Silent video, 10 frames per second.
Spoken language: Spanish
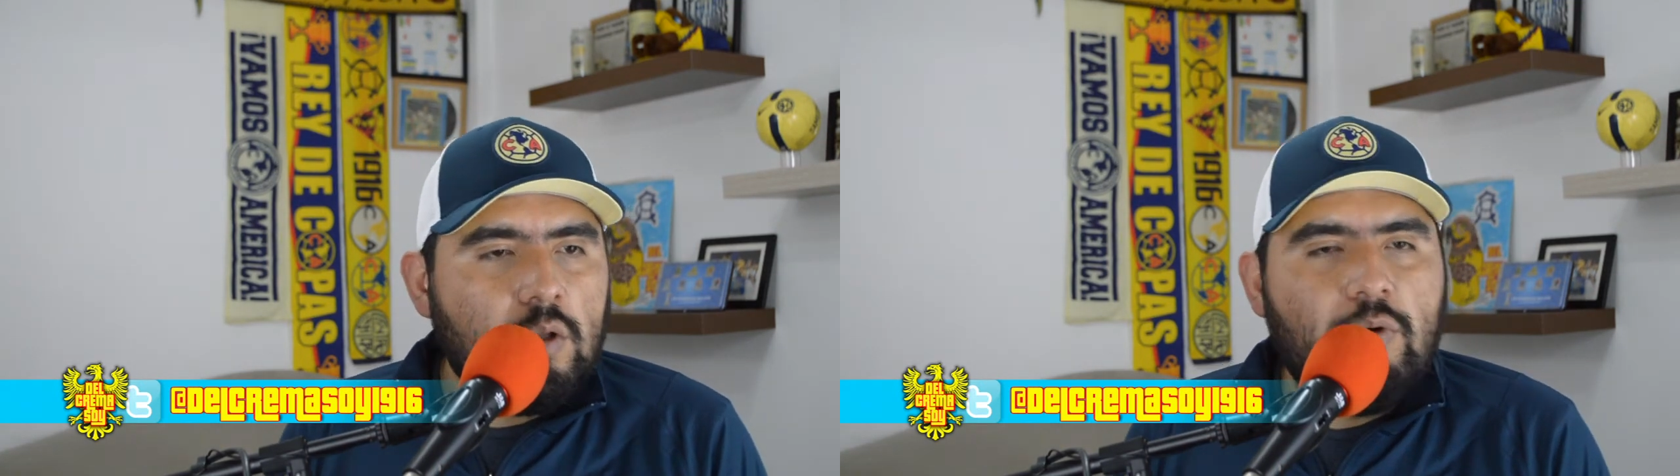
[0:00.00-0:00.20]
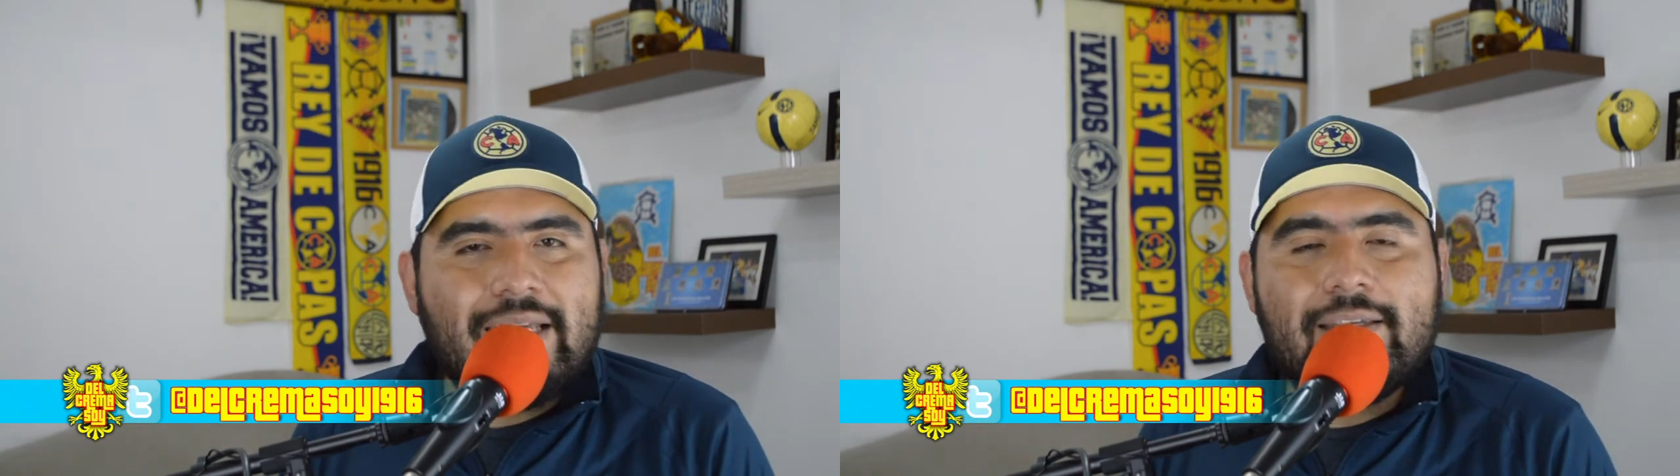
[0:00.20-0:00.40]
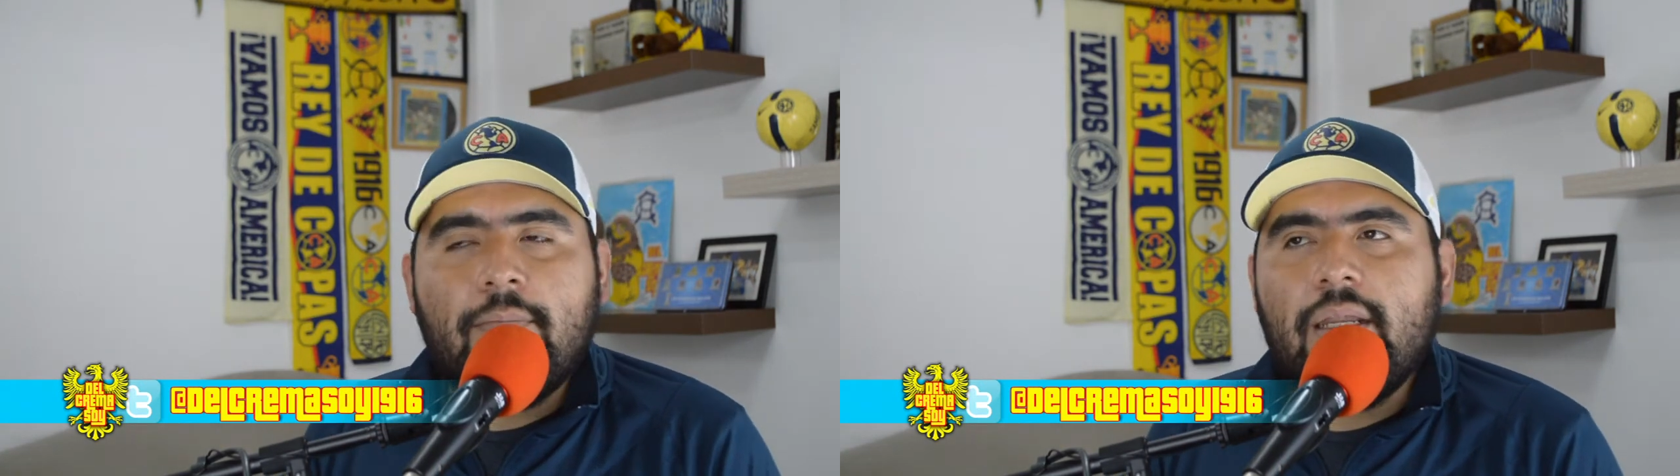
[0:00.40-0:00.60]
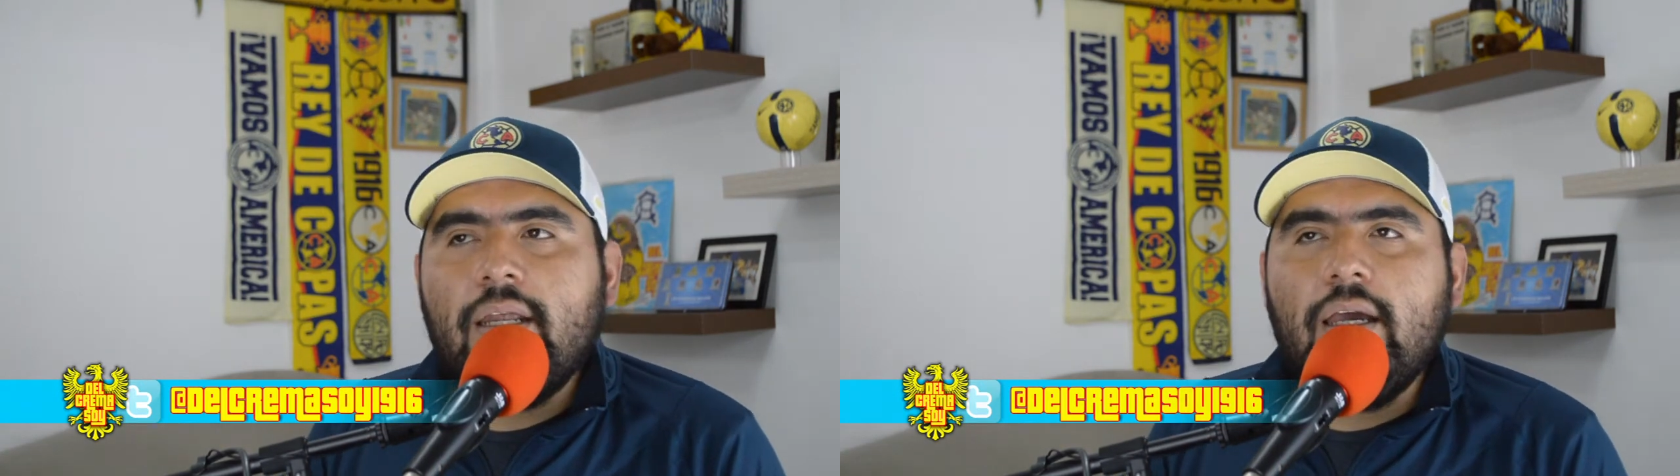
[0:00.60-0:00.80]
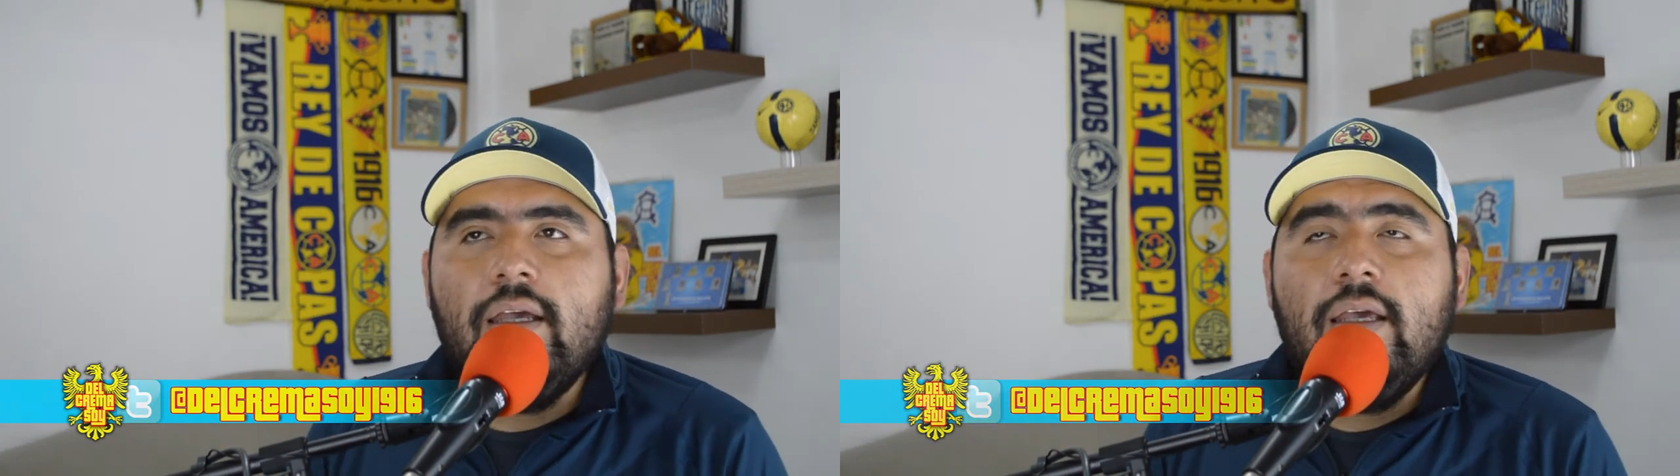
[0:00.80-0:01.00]
Una
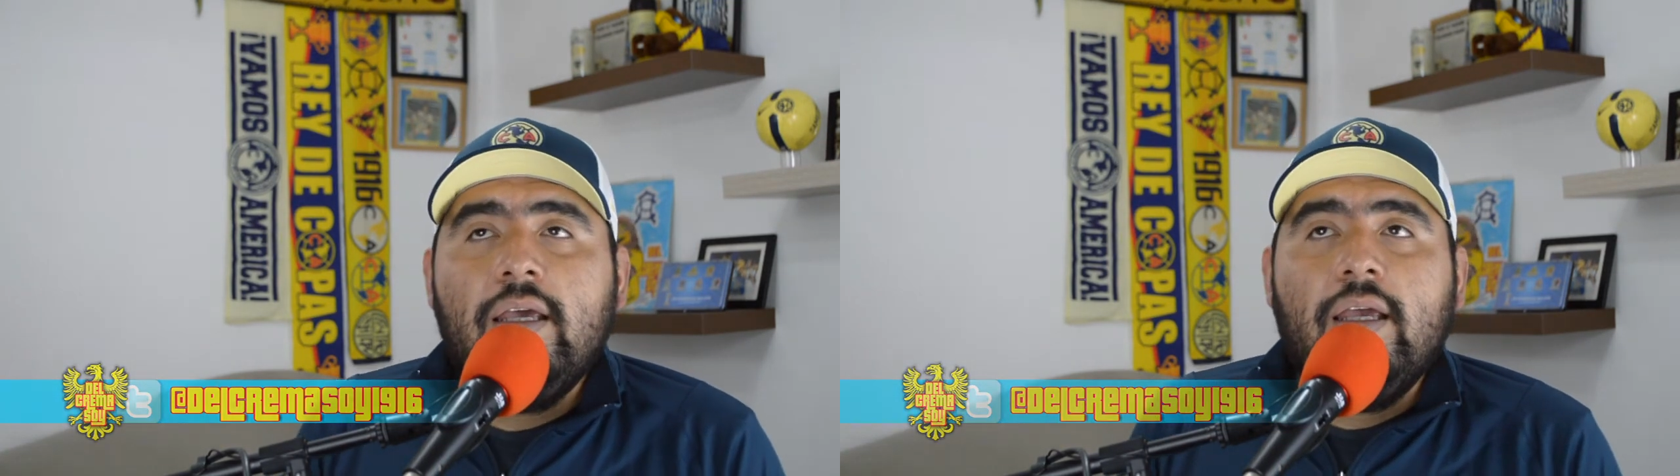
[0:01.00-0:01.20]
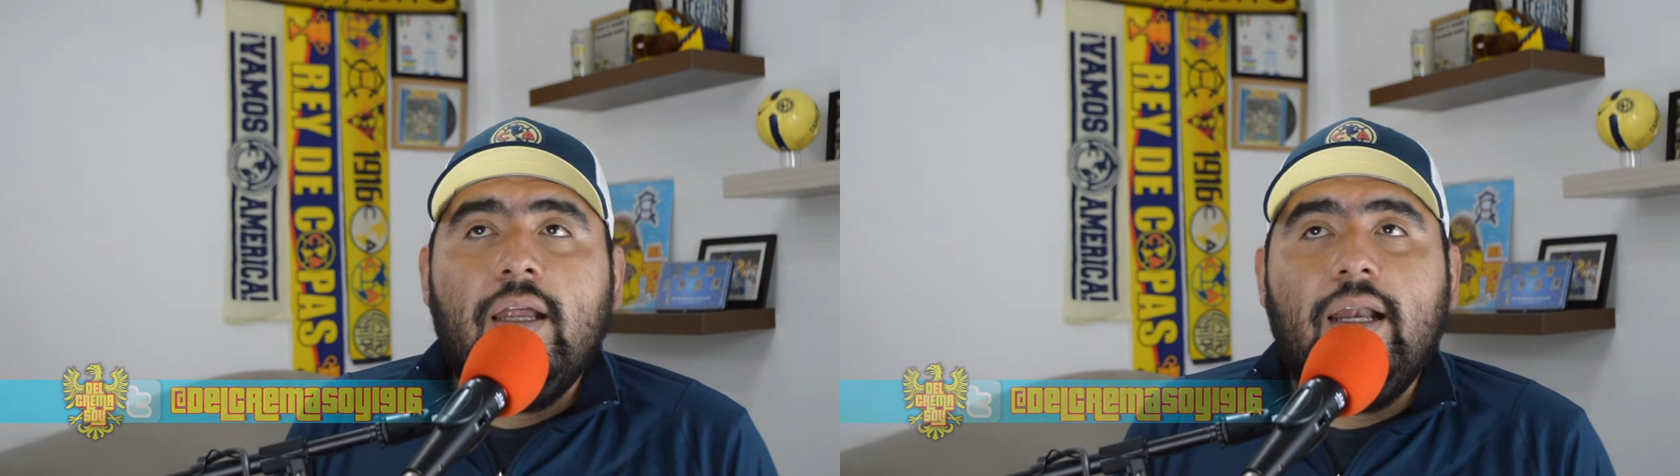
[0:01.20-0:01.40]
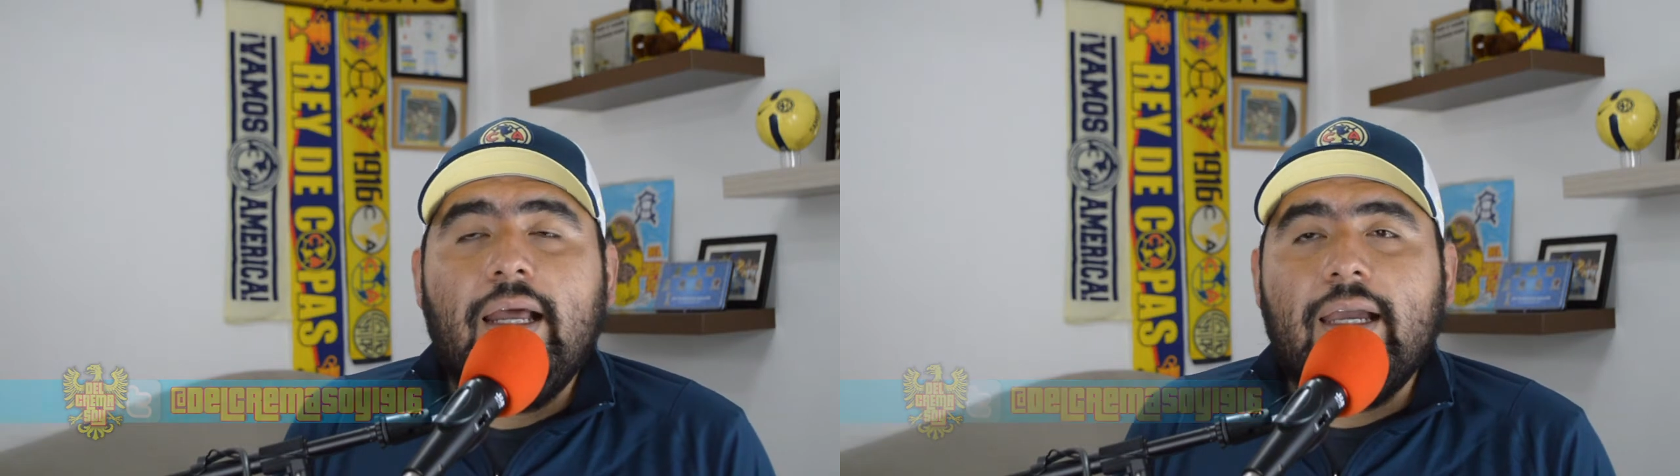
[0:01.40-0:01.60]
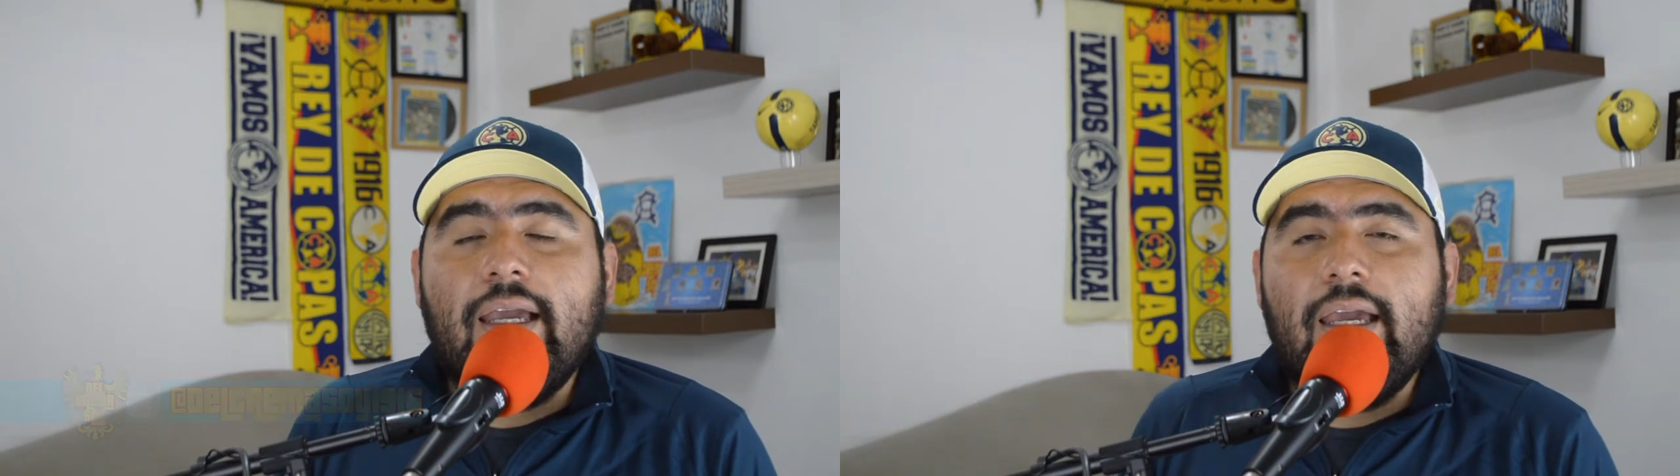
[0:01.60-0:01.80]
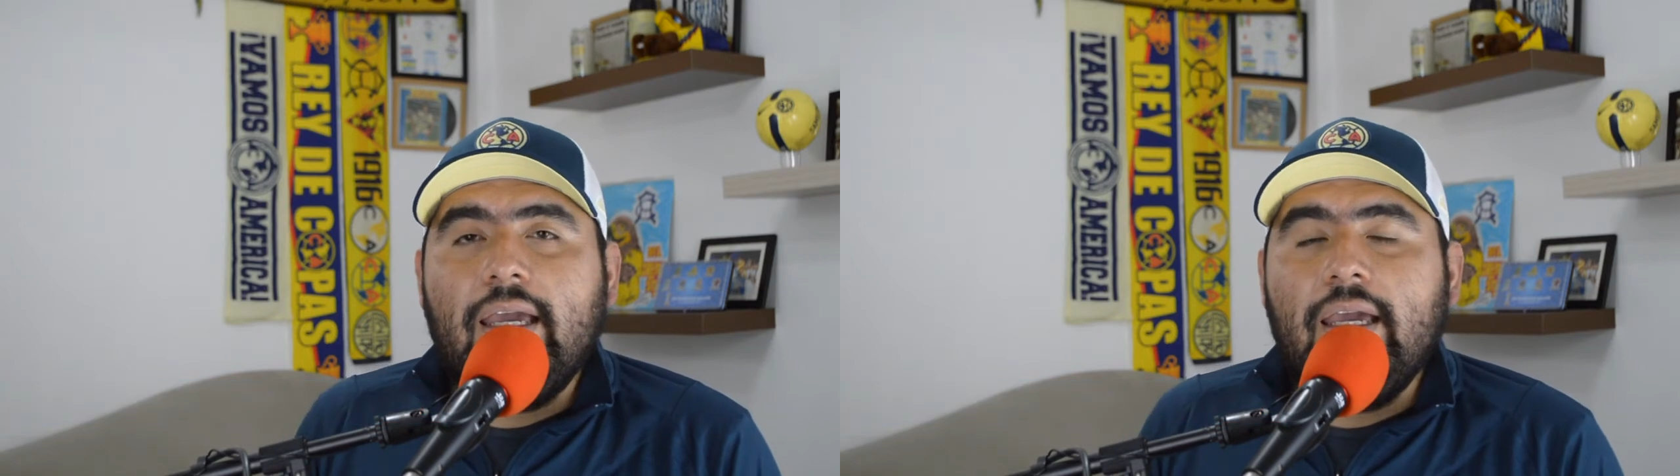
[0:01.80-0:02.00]
semana en la
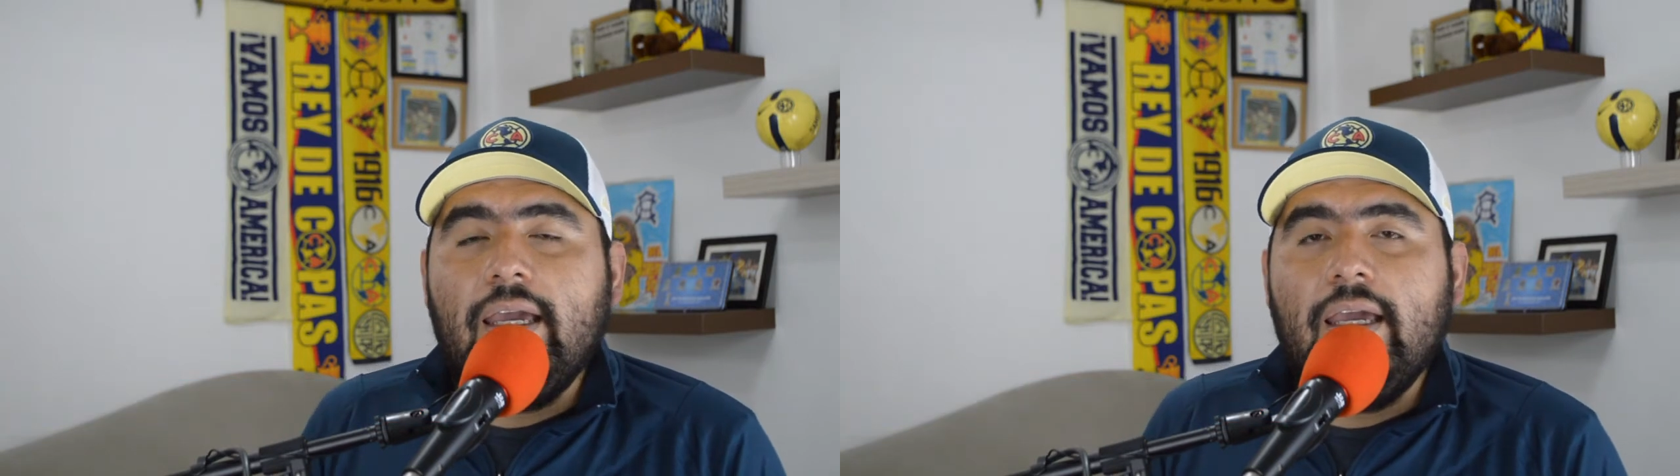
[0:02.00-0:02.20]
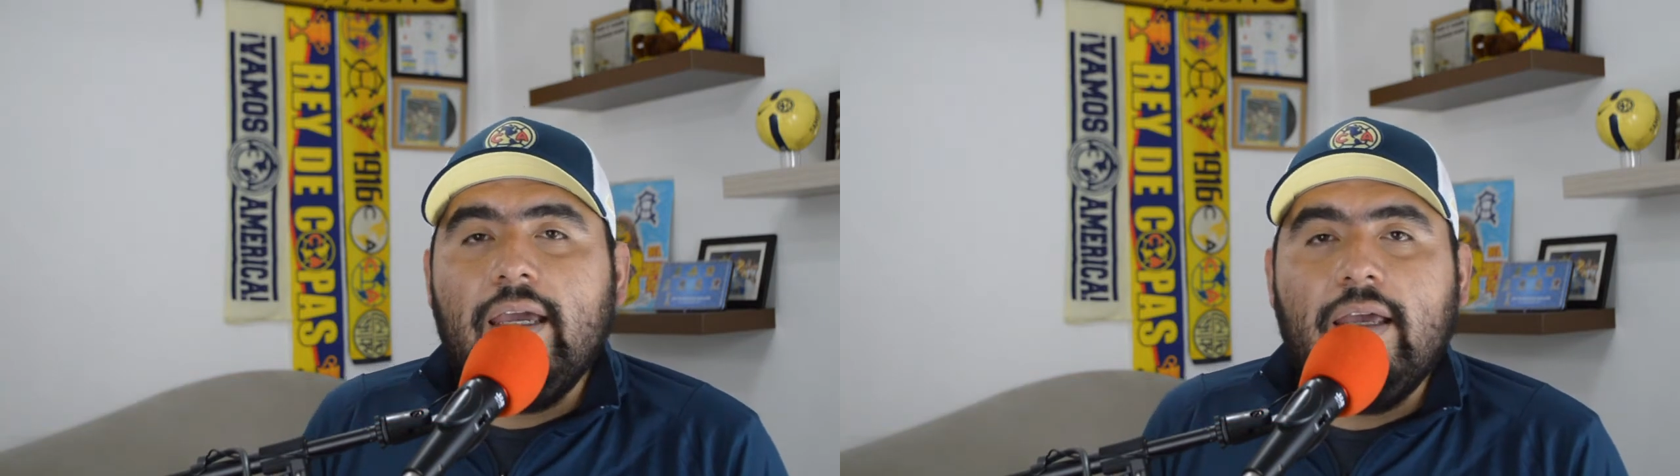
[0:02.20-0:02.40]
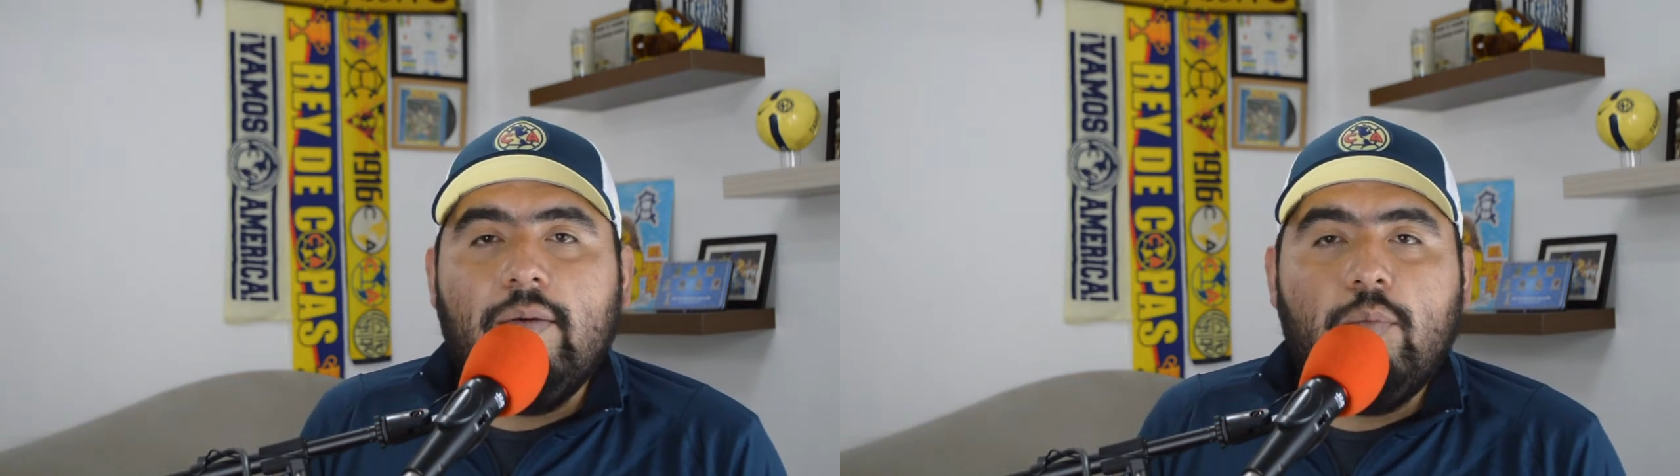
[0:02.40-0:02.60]
que